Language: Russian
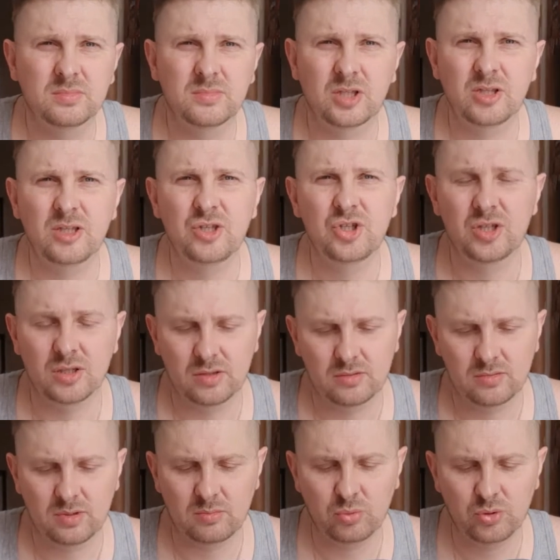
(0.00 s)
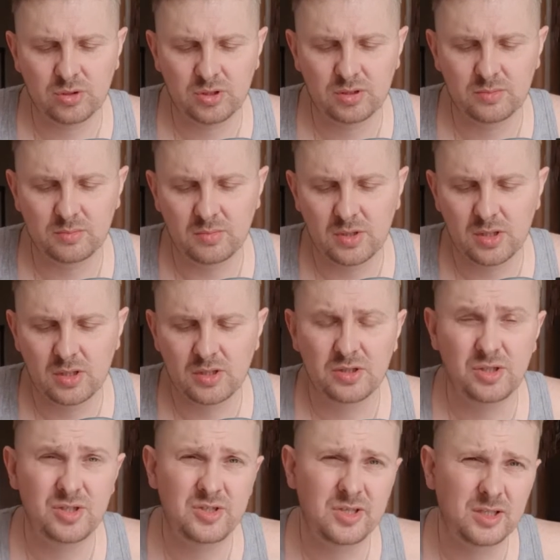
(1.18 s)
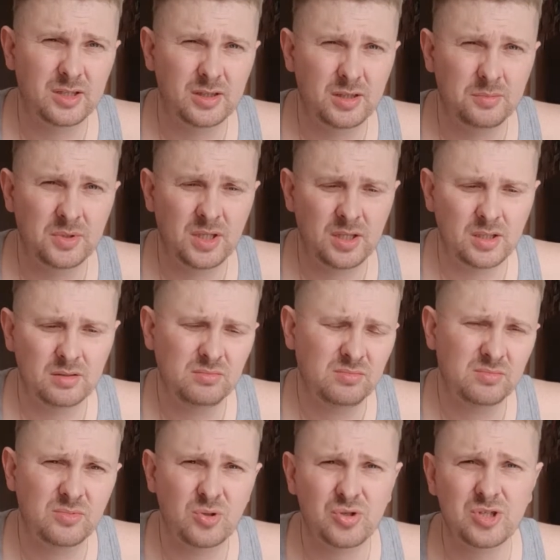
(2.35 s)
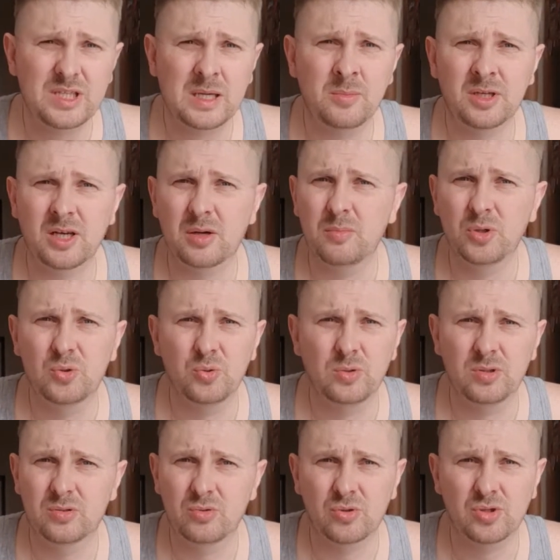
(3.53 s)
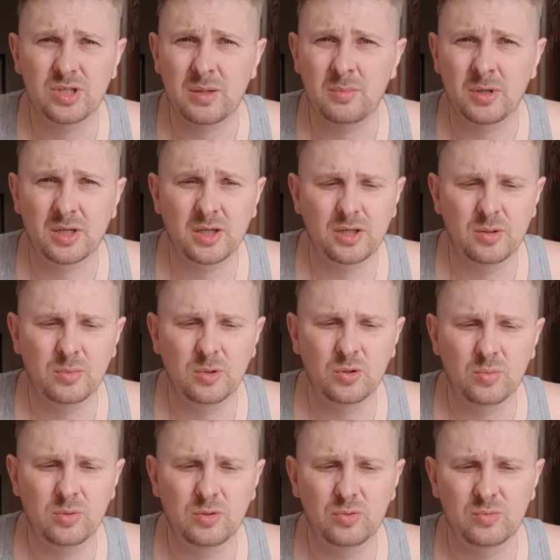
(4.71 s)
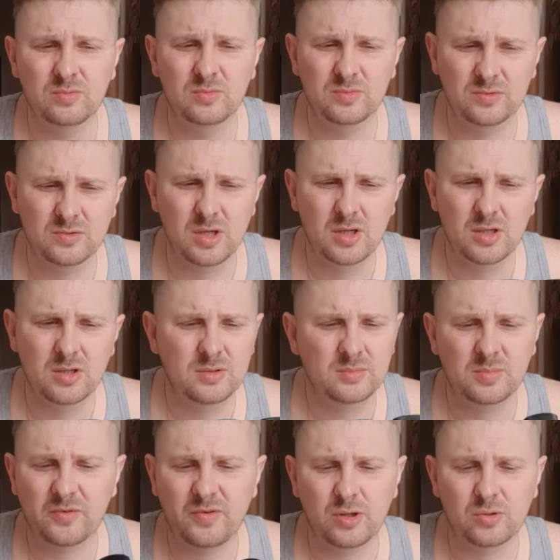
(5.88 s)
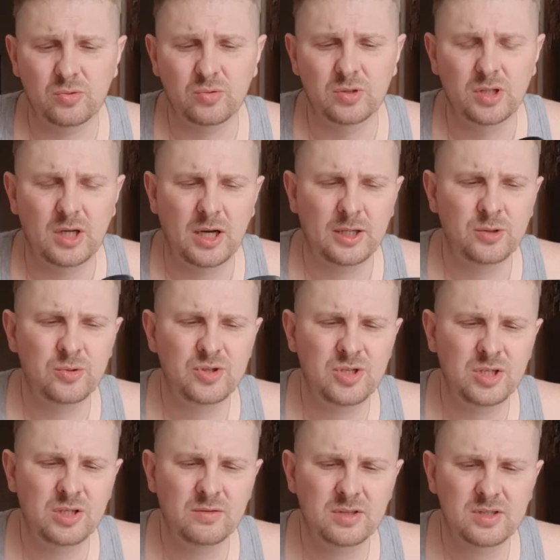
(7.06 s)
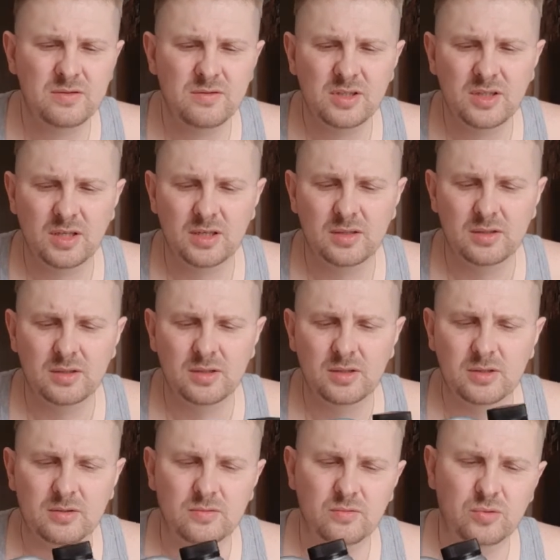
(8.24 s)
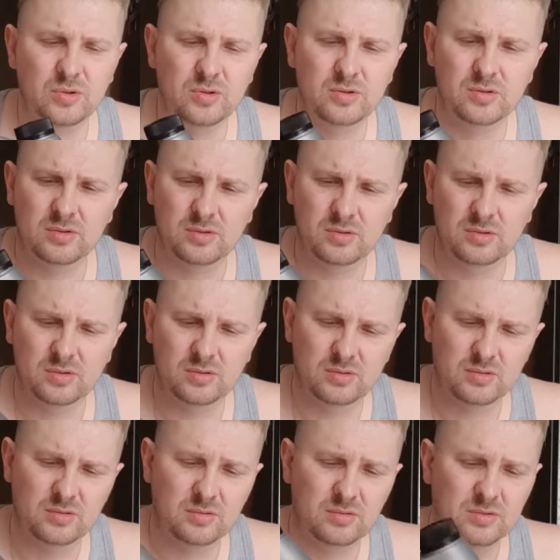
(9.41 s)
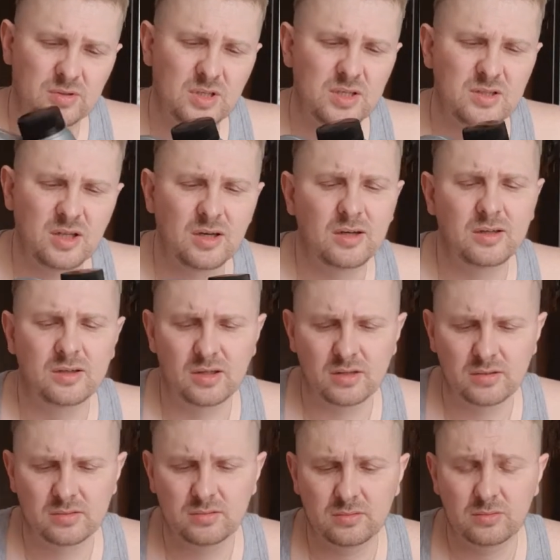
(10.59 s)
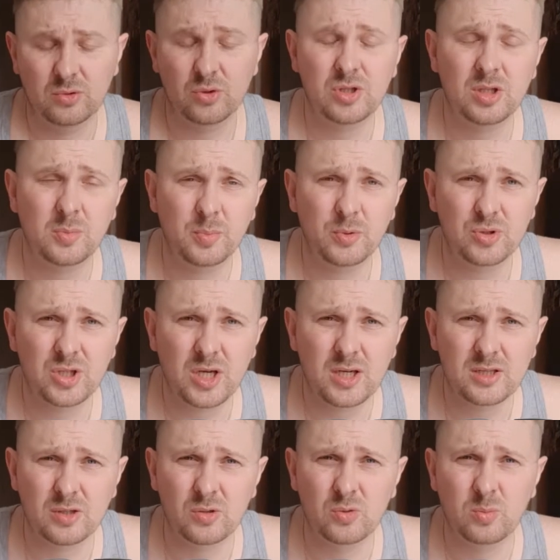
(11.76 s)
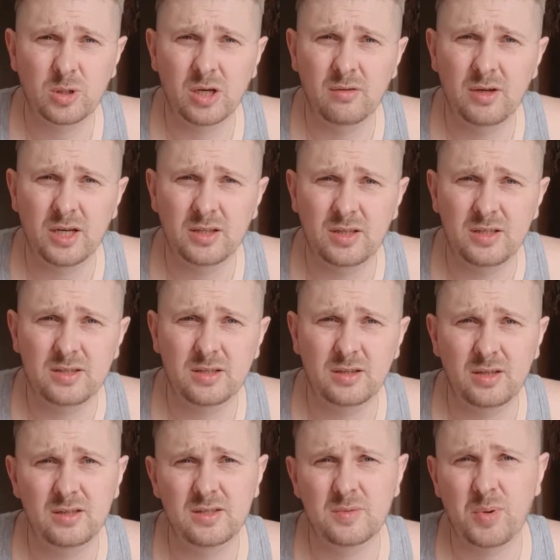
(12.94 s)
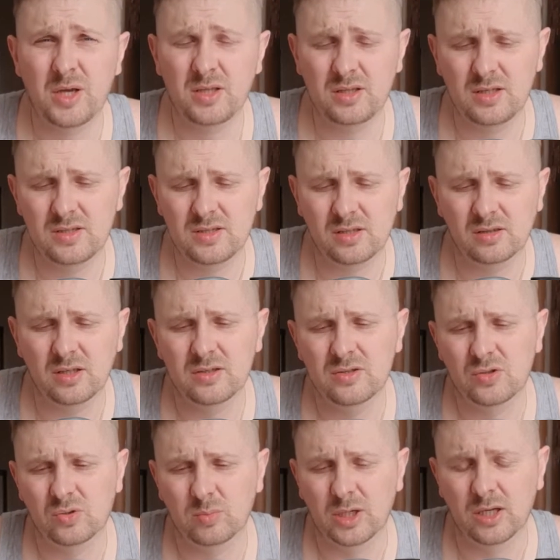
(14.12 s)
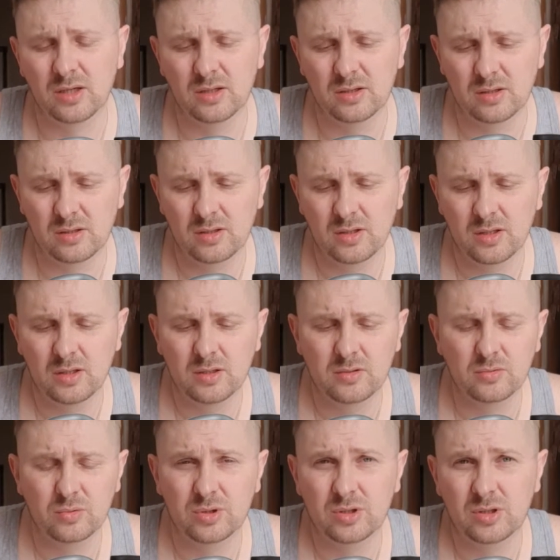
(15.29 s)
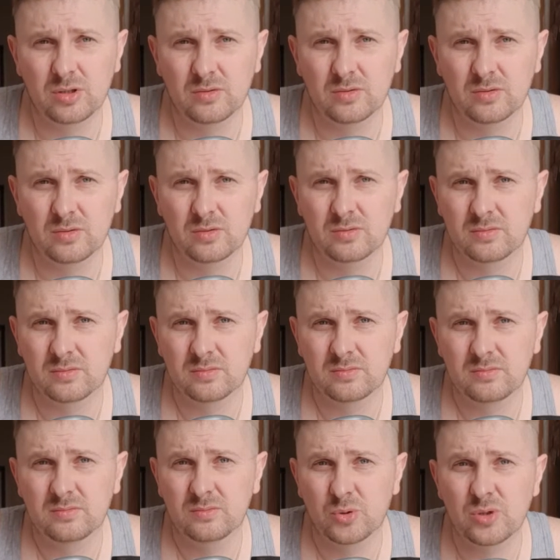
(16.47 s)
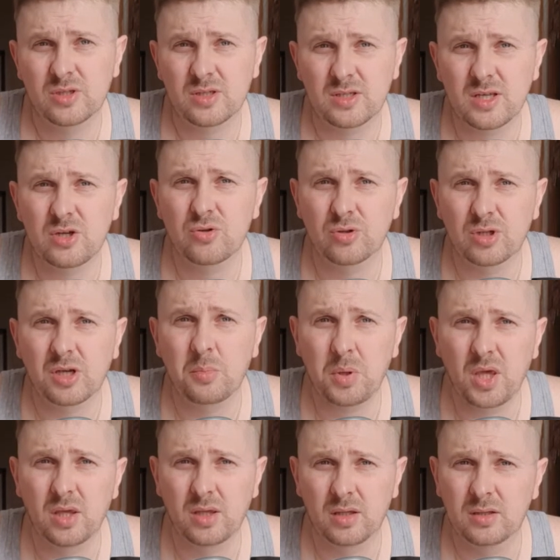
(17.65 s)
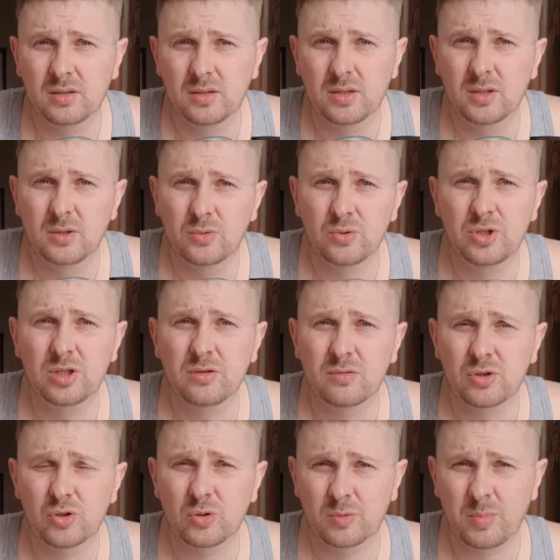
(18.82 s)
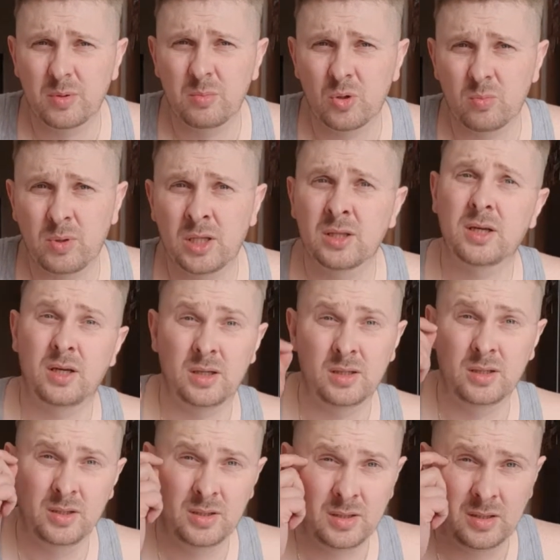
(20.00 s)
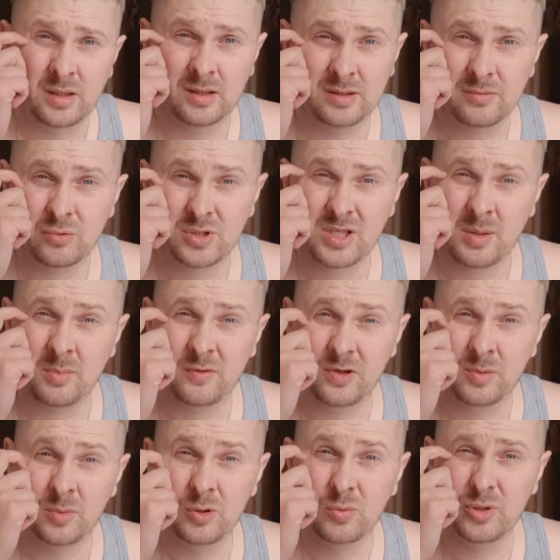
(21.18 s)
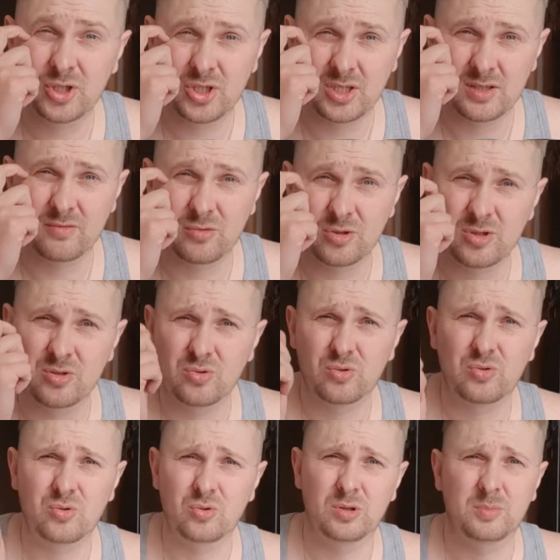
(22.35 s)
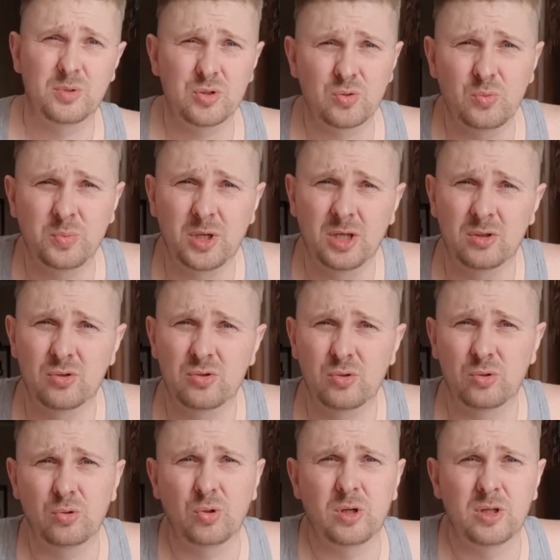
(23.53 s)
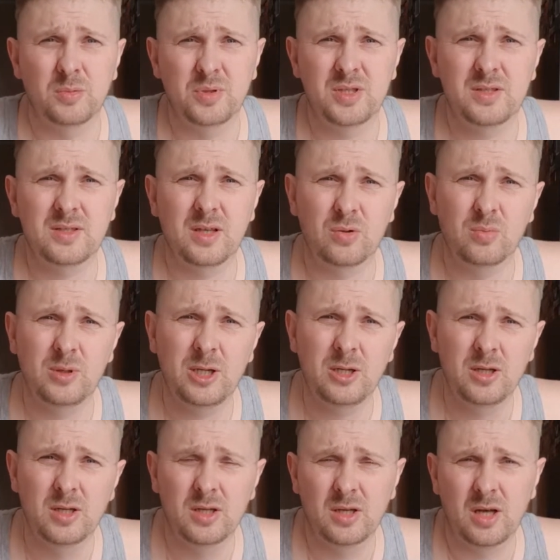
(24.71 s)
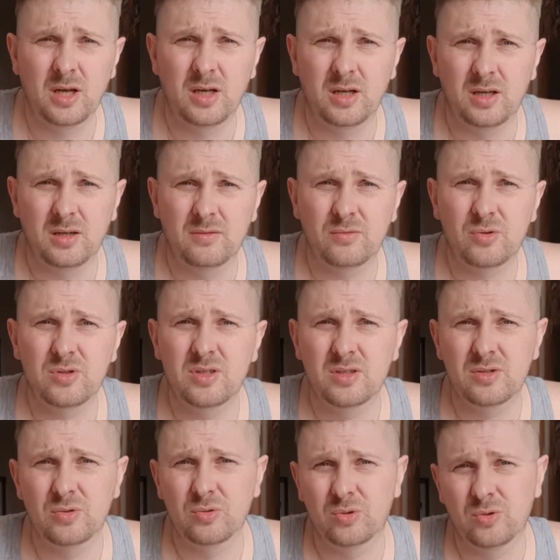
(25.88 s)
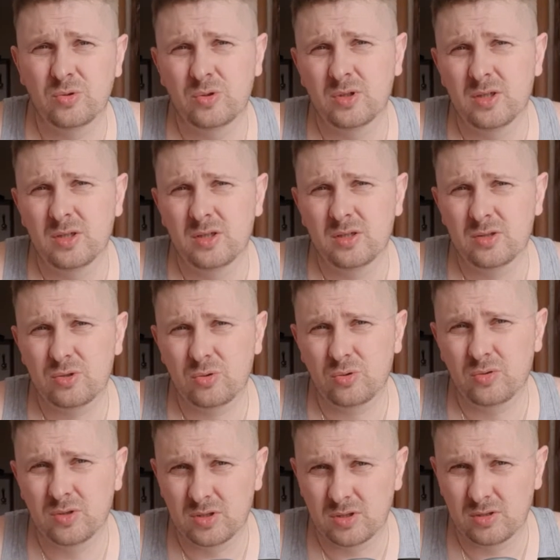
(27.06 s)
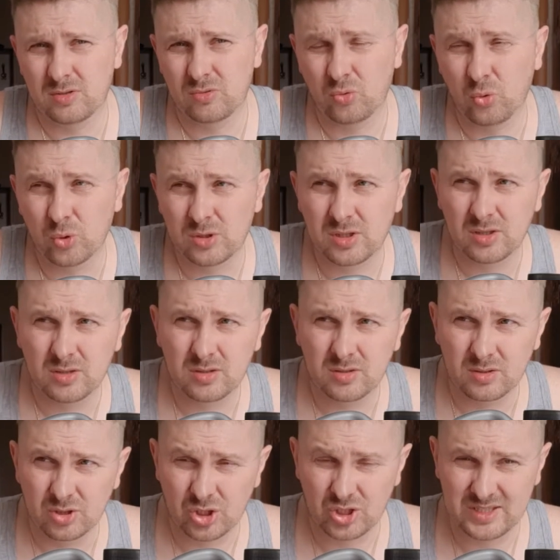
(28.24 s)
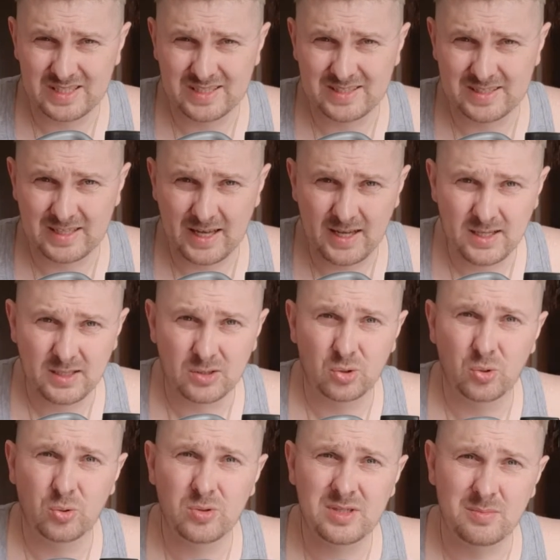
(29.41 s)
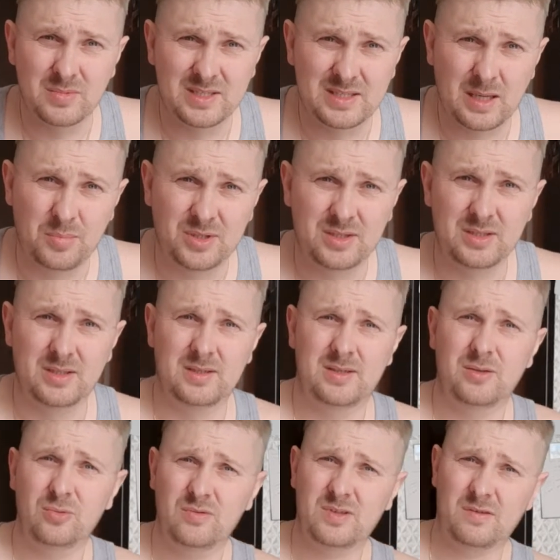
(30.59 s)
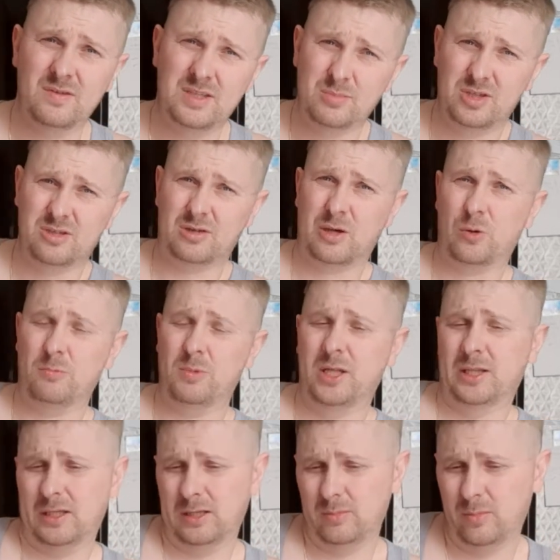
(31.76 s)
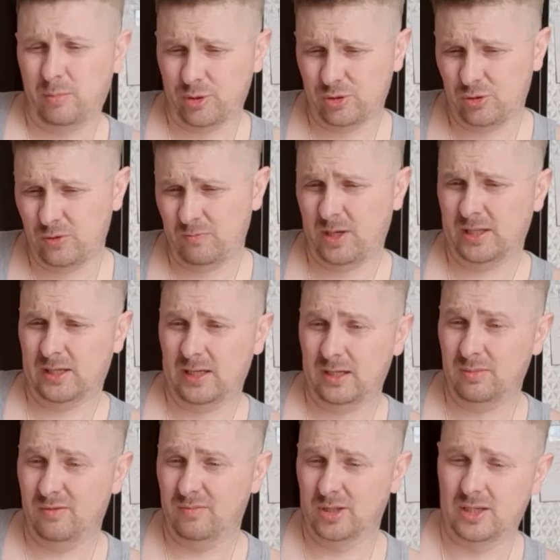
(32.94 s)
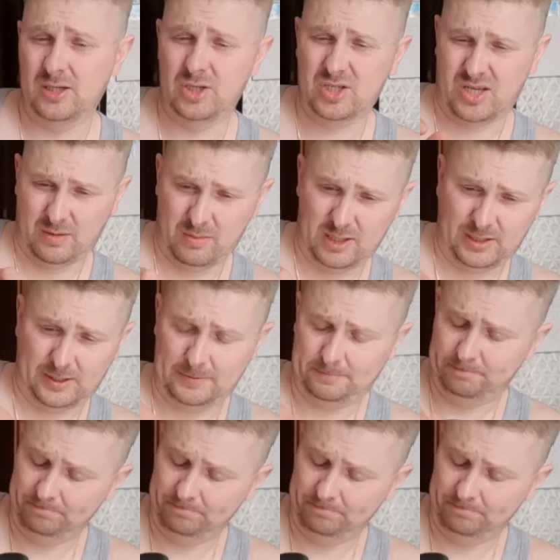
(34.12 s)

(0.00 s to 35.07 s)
отлично работает, не сильно дымная. Ну, то же самое, как матюль, то же самое, как я люблю по факту. Оно синего цвета, вот, э, здесь 3 литра. То есть это получается, грубо говоря, 335-330 рублей литр. Вот, это можно сказать, что это копейки. Учитывая, что, к примеру, банка а, того же самого Ямолюба сейчас в розницу стоит, по закупке она стоит около 500 рублей, а в розницу оно стоит от 600 до 750, ну, в зависимости какой банки, либо простой банки, либо в металлической банке.